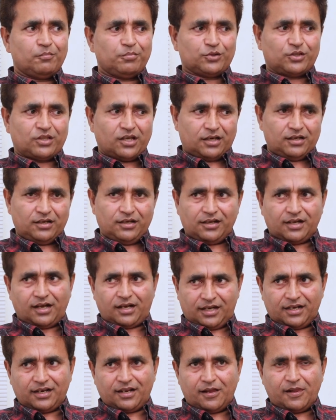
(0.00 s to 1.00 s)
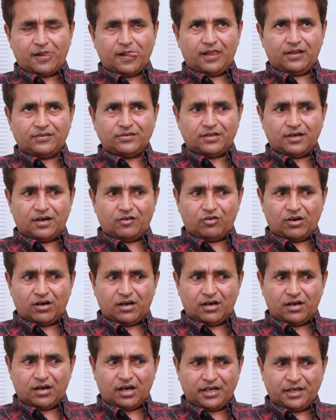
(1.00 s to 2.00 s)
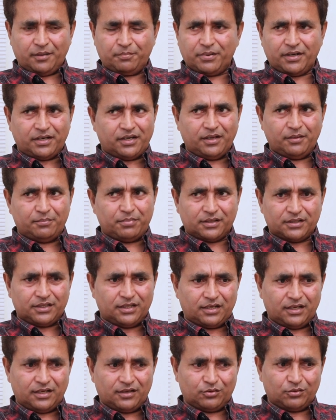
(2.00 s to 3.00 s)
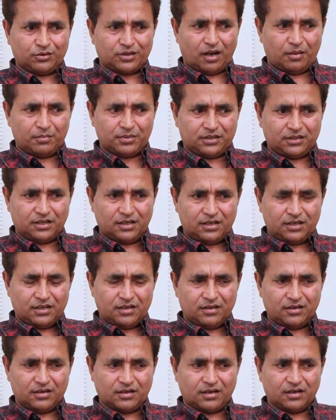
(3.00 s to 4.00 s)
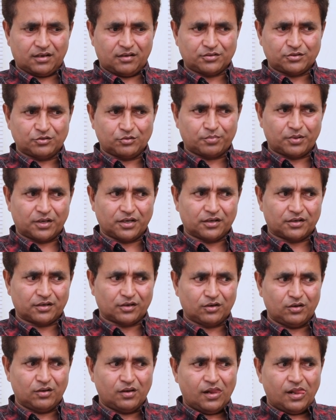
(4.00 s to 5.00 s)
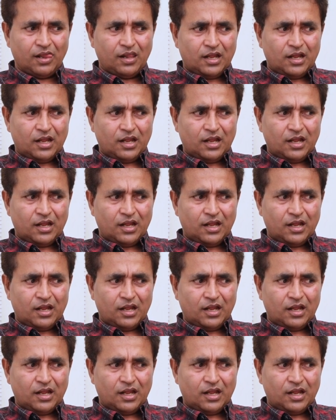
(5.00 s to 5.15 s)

புத்தாண்டு காலையில் அந்த அவா ஆண்டிப்பட்டி பகுதியில் கிராமத்தில் நாங்கள் ஷூட் பண்ணிகிட்ருக்கோம்